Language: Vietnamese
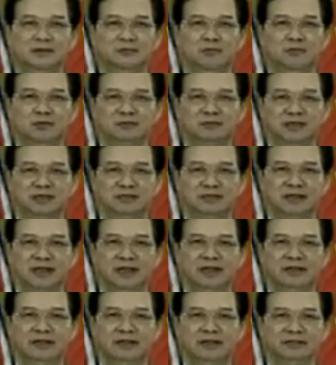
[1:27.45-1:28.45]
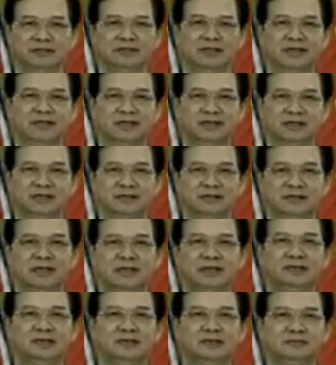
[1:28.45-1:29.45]
Một thực thể chính trị, kinh
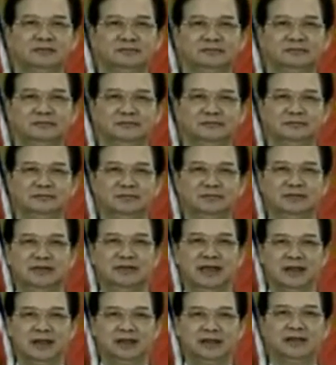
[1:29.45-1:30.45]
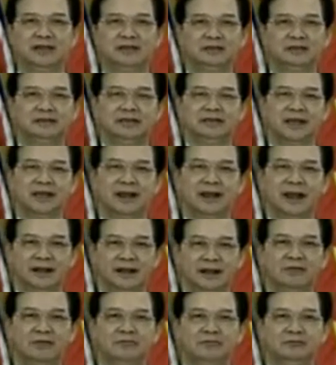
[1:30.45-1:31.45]
tế gắn kết và
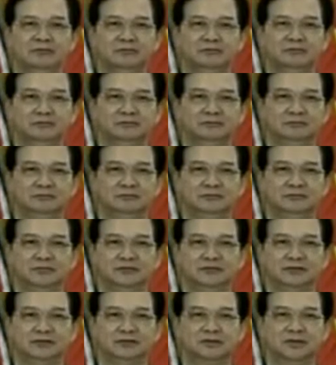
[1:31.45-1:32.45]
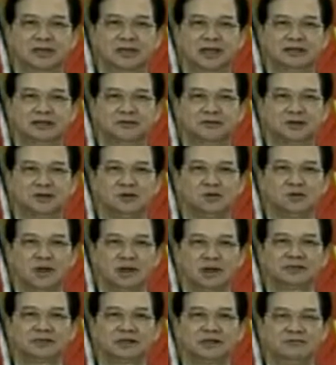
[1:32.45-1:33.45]
năng động, có vai trò
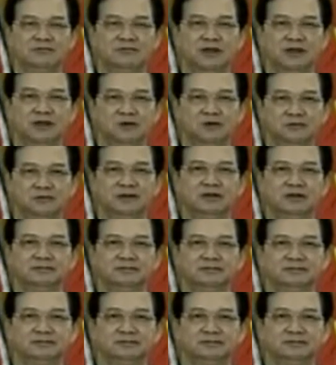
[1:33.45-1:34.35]
quan trọng ở khu vực.